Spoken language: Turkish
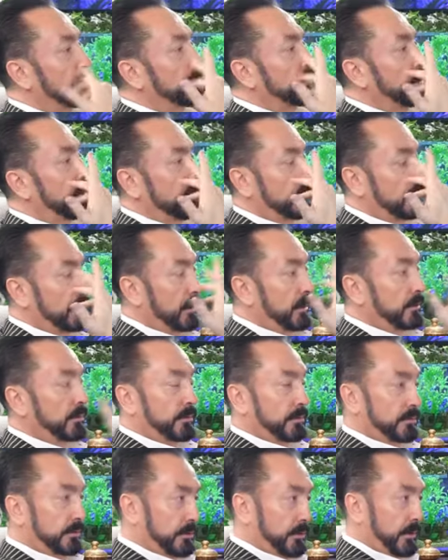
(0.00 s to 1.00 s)
Sonunda rahat
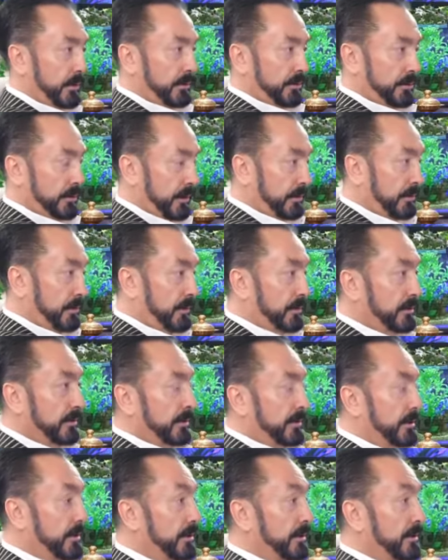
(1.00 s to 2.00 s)
olsun. Yani işler tıkır
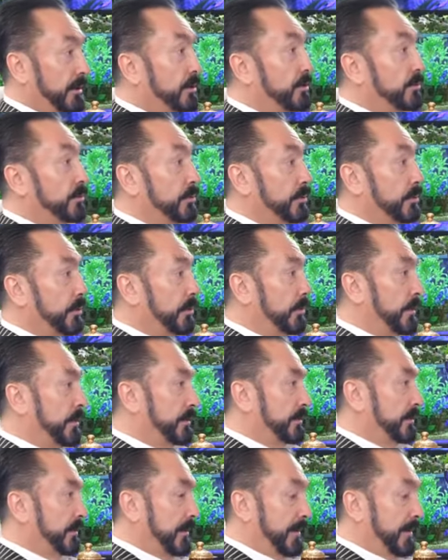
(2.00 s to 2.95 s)
tıkır gider. Hiçbir şey olmaz.